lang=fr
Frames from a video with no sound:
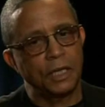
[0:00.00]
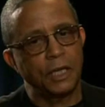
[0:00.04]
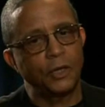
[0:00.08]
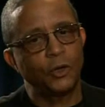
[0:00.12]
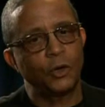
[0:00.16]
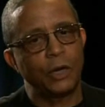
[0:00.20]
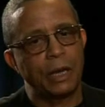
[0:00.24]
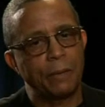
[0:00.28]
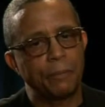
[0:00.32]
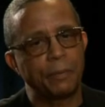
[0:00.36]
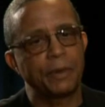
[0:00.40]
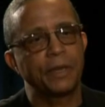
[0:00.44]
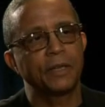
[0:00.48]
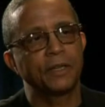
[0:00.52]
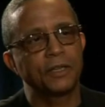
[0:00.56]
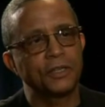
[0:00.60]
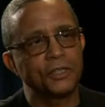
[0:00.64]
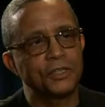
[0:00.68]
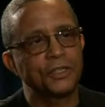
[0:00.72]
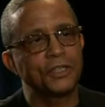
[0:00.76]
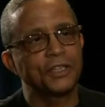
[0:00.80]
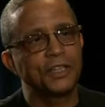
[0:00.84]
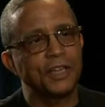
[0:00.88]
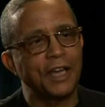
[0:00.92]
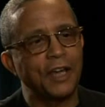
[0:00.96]
Rien ne l'a
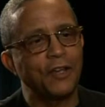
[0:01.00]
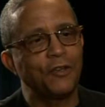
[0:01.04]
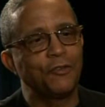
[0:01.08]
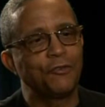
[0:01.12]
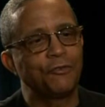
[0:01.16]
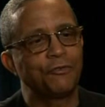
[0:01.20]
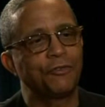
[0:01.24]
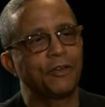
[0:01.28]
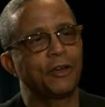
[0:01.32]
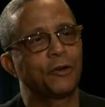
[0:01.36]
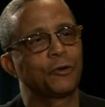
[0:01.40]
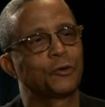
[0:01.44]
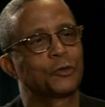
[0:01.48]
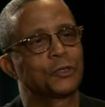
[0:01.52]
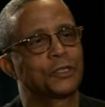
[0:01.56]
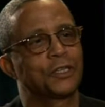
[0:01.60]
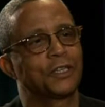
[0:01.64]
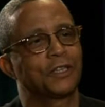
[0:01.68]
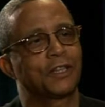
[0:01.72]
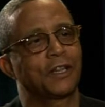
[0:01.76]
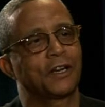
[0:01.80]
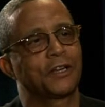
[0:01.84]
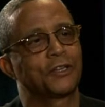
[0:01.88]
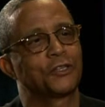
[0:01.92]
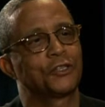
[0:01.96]
prédestinait une fin,
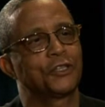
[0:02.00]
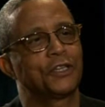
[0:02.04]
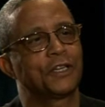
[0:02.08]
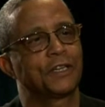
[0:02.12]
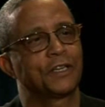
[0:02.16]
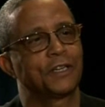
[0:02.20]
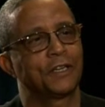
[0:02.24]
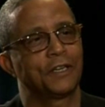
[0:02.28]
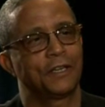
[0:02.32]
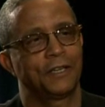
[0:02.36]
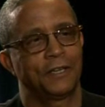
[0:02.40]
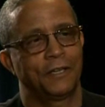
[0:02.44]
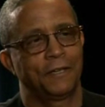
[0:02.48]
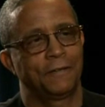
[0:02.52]
aussi, terrible.